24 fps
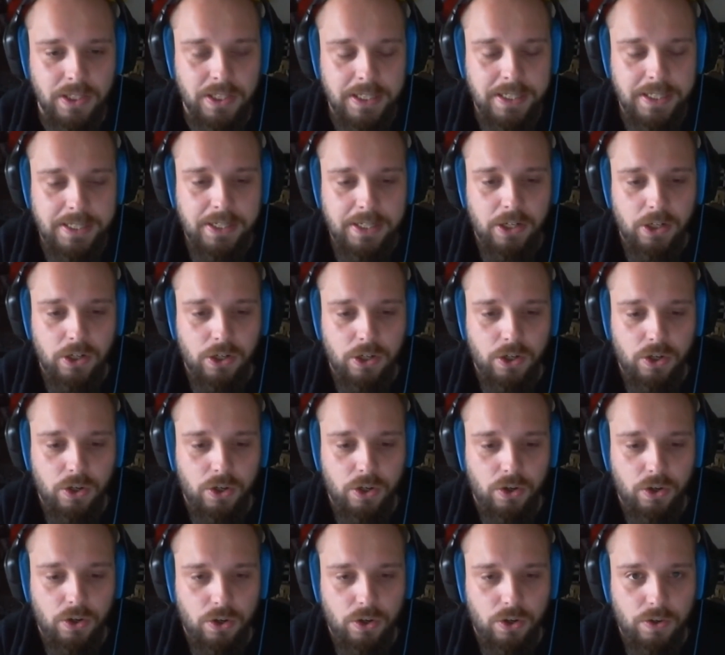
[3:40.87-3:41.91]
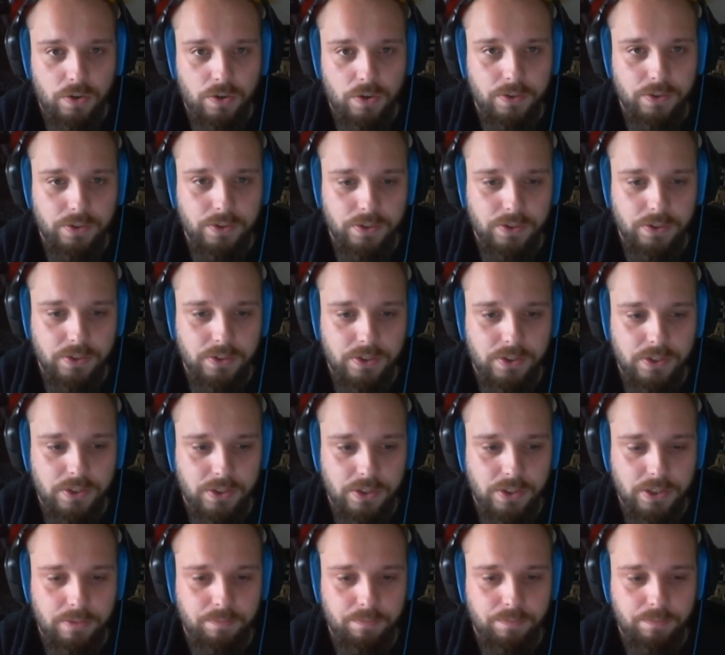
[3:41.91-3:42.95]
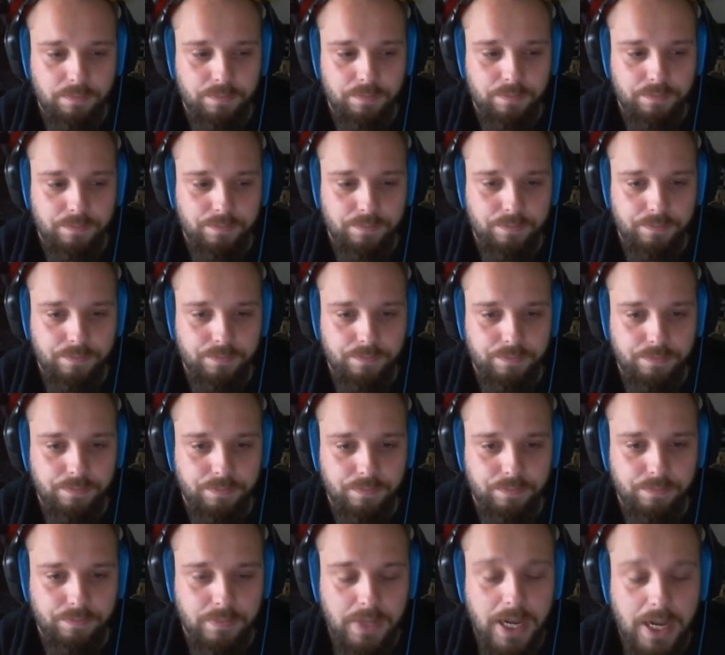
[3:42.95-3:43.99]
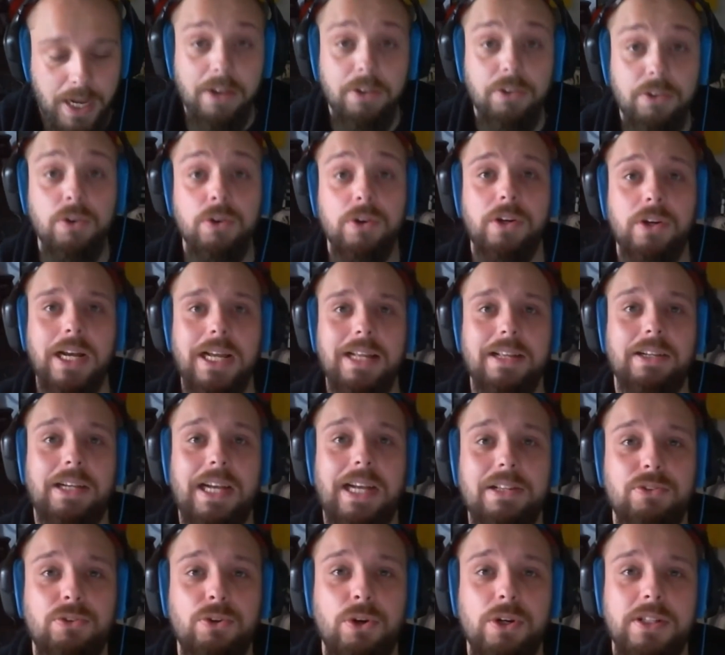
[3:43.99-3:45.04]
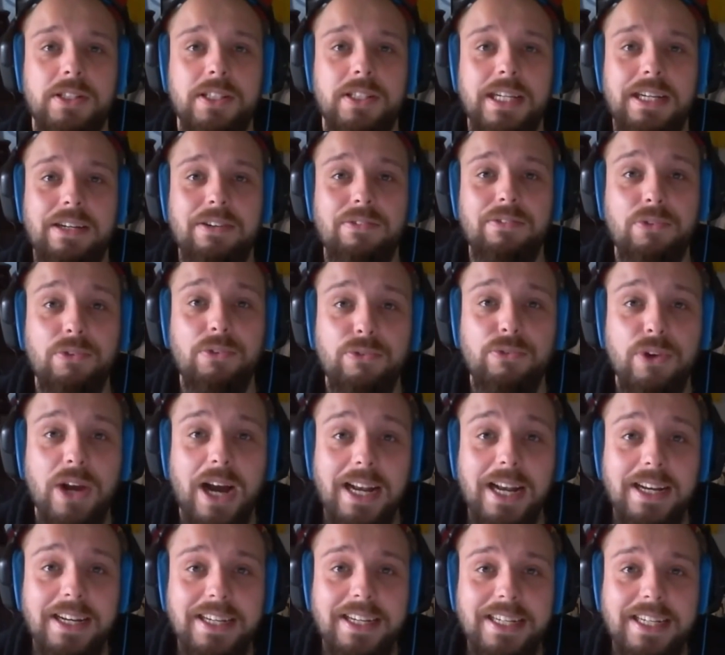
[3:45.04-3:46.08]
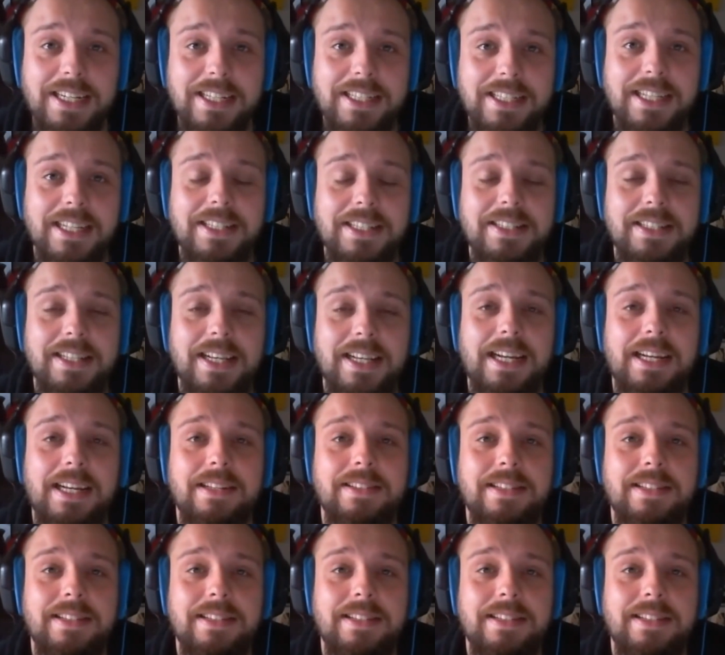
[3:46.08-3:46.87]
Ah, okay. Und ja, dann, ähm, äh, Ah, ah, nur ga, ganz kurze Info für alle, die das jetzt sehen.